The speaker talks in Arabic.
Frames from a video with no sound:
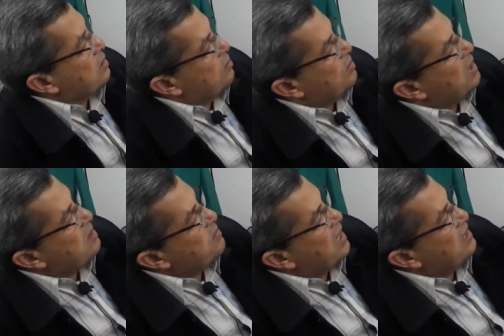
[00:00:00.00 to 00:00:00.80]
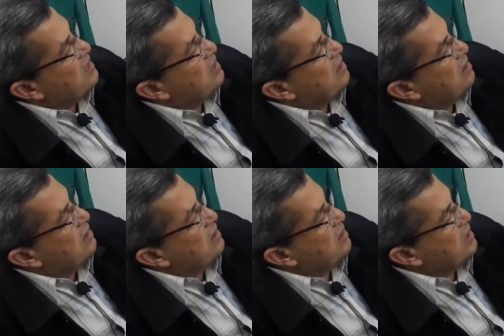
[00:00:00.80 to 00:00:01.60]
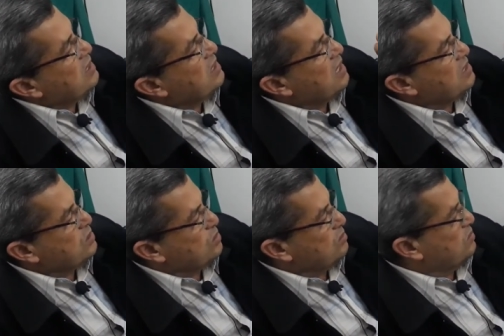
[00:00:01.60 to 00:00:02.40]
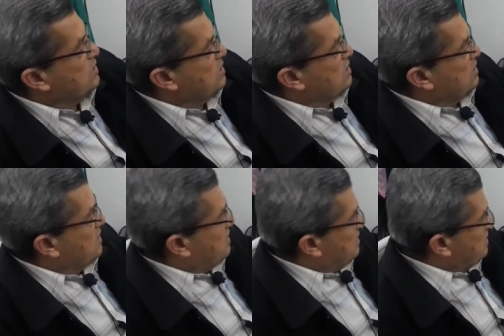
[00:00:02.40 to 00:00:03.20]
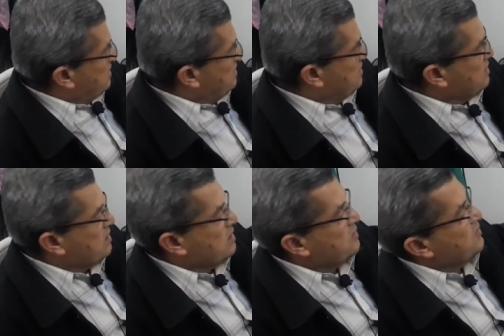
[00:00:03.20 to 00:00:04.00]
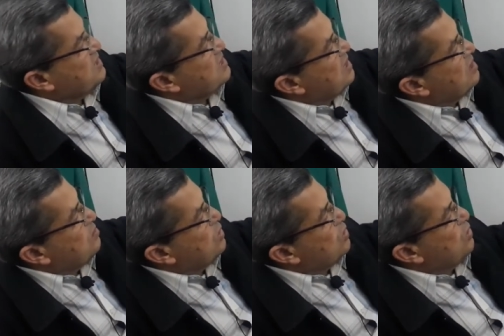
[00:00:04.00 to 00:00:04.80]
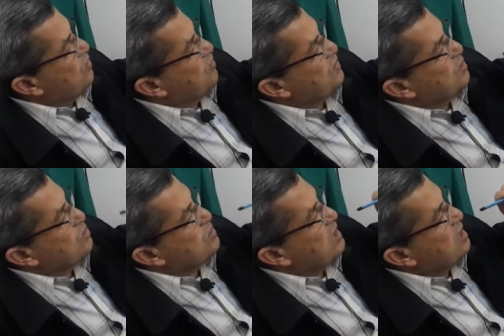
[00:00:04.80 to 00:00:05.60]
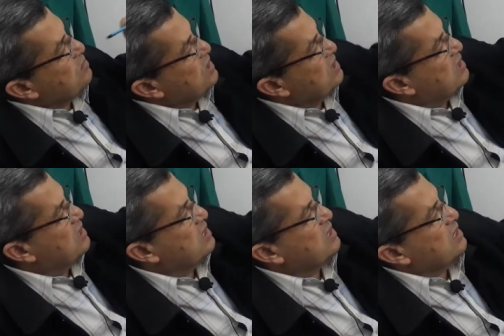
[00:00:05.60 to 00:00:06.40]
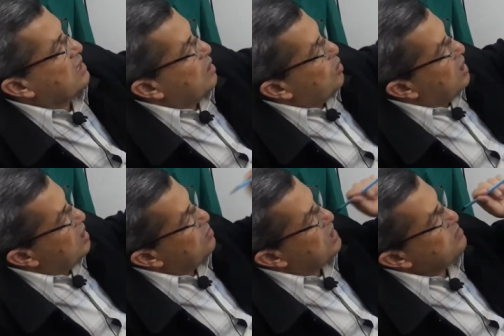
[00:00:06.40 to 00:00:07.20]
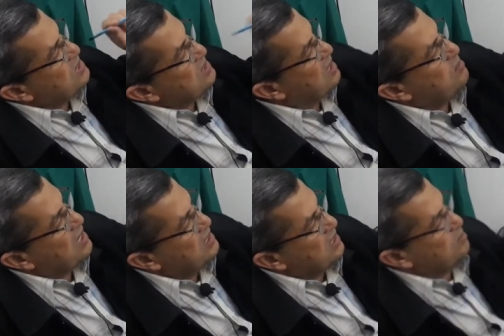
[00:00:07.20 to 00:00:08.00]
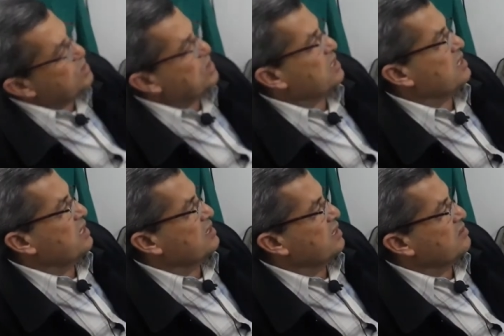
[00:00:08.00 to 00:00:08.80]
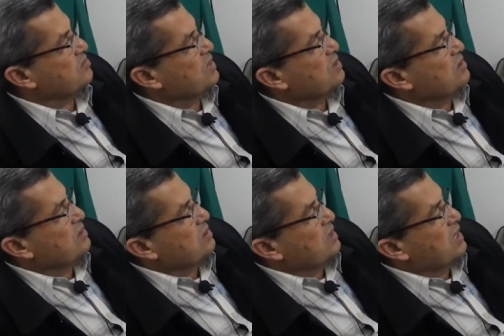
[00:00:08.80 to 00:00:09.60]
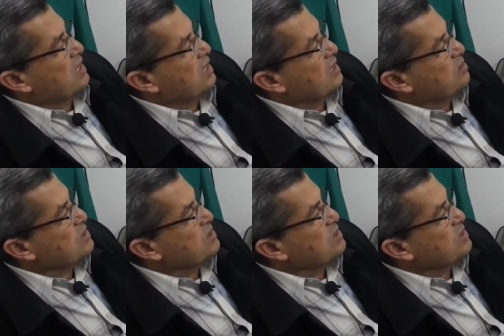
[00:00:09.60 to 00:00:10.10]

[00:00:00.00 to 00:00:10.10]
برمي عليها اللي هي أسهم يعني أنا عندي هيك في سهم وفي قدامي اللي هي لوحة برمي السهم عليها بالشكل هذا هلا اللي